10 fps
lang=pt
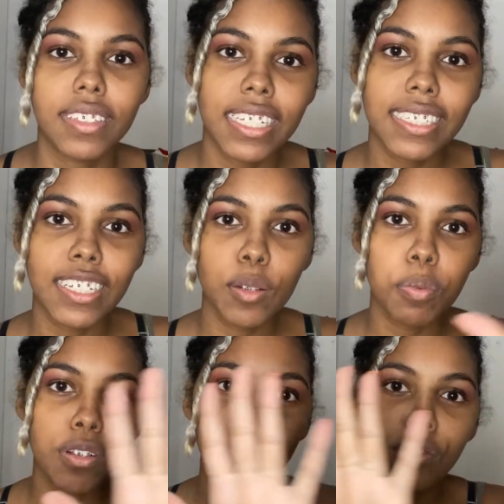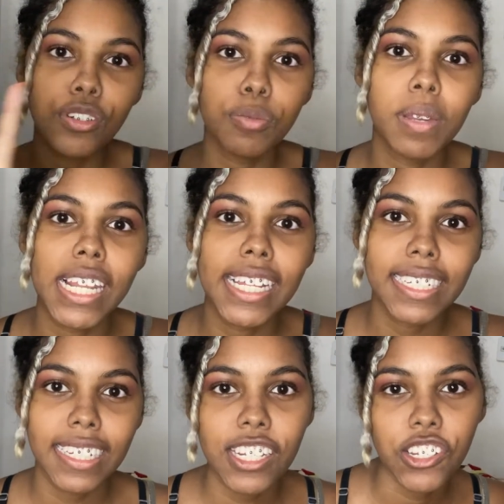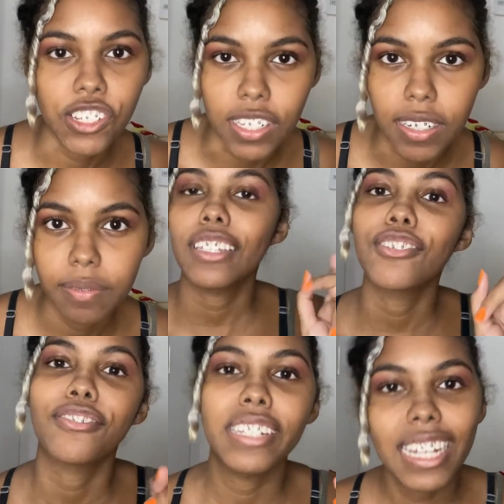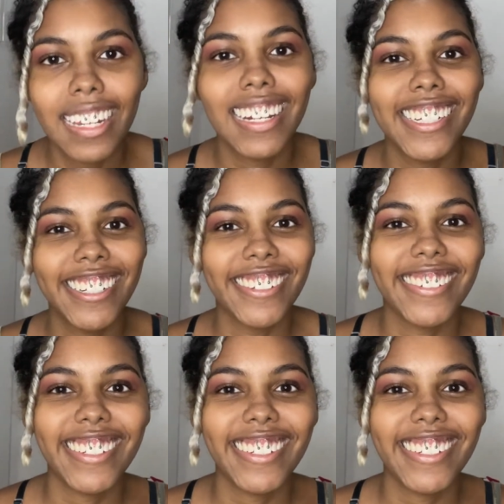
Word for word: Testando Produtos de Beleza da China. Então fiquem ligadinhos